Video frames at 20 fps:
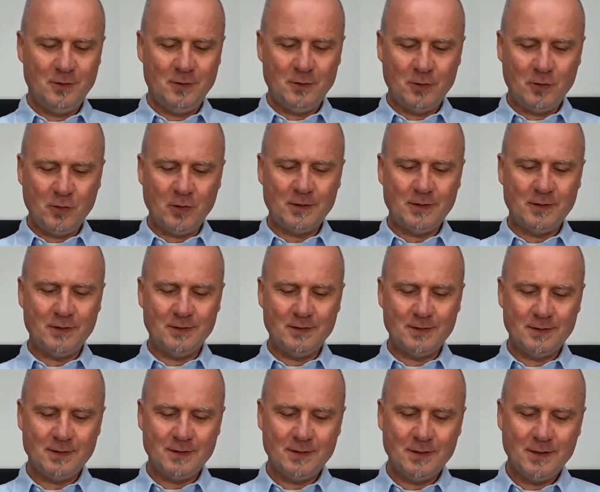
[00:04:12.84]

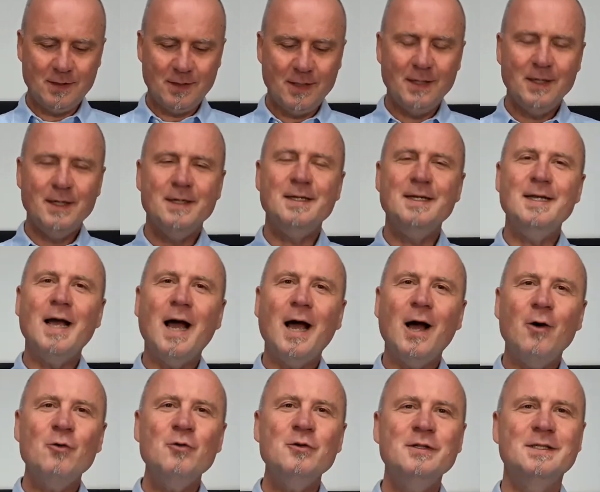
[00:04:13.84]
Gottes. Die
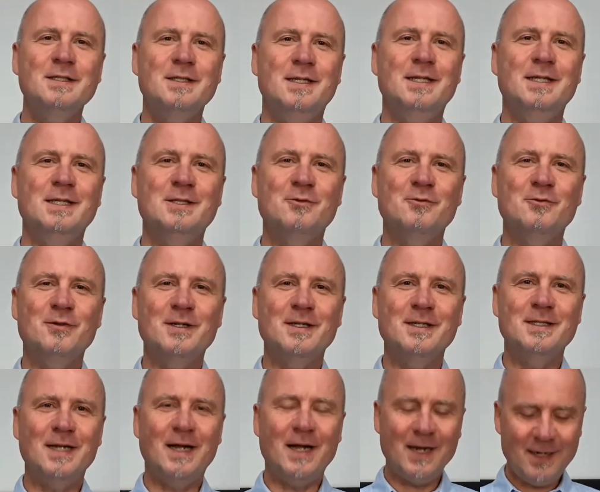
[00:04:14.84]
Ausgießung
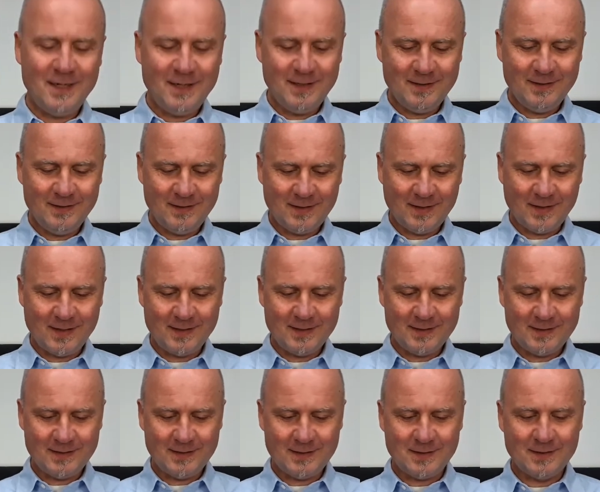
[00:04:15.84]
des Heiligen
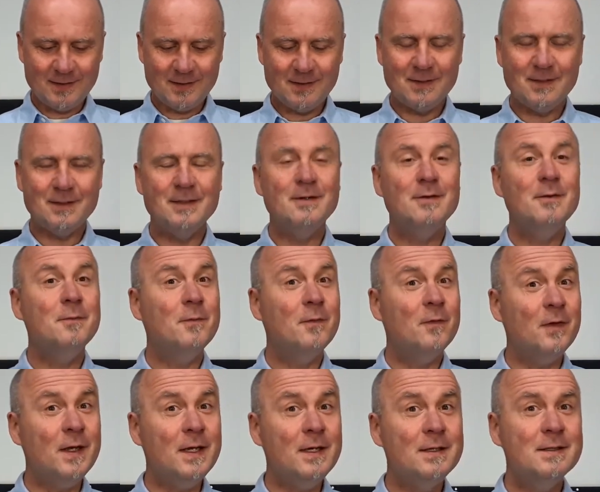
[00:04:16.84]
Geistes,
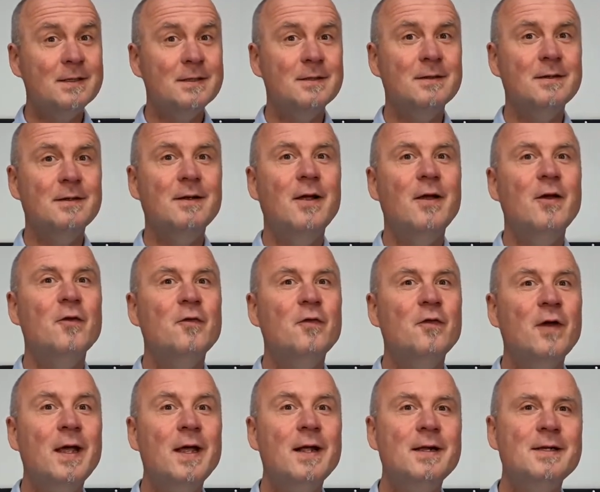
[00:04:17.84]
Pfingsten,
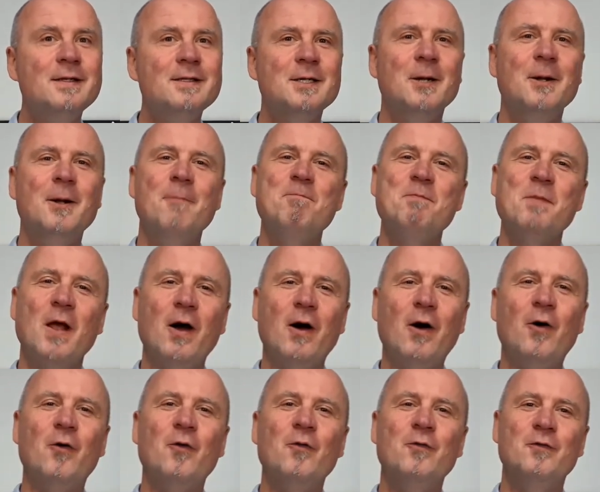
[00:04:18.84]
fällt
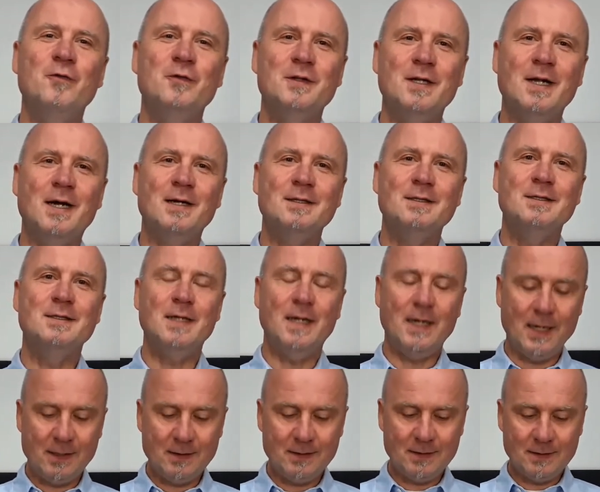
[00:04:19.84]
auf das
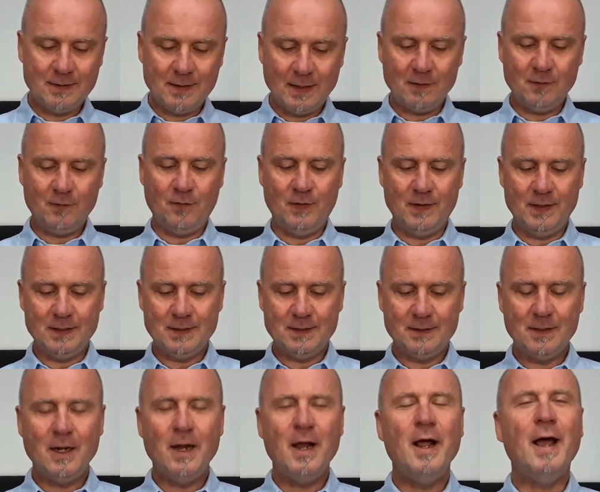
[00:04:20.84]
Erntedankfest.
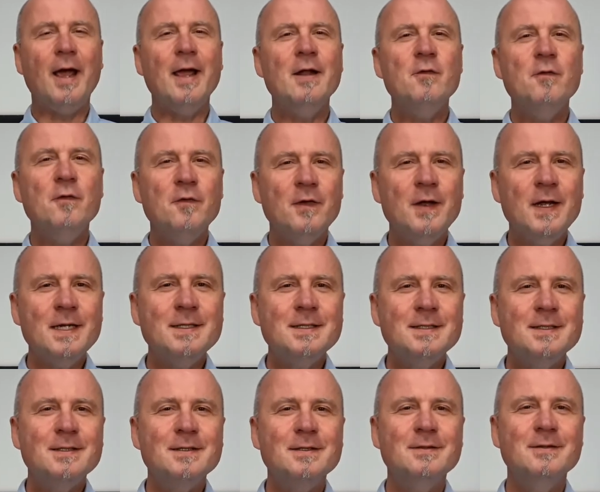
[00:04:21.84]
Ein
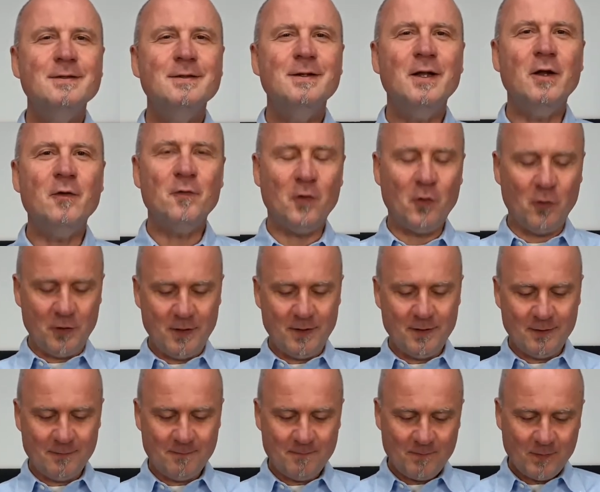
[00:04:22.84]
Fest der
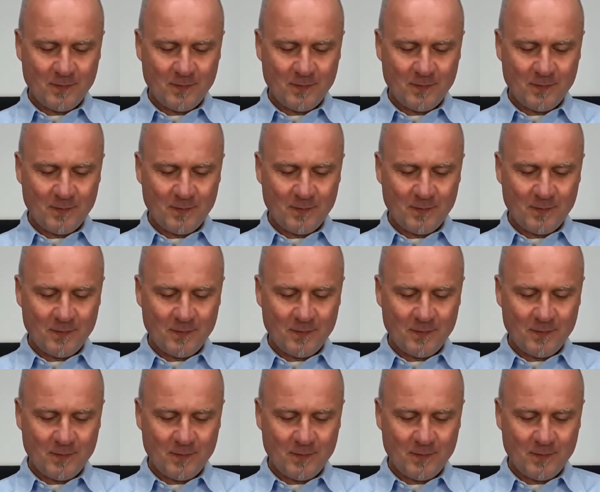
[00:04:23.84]
Freude.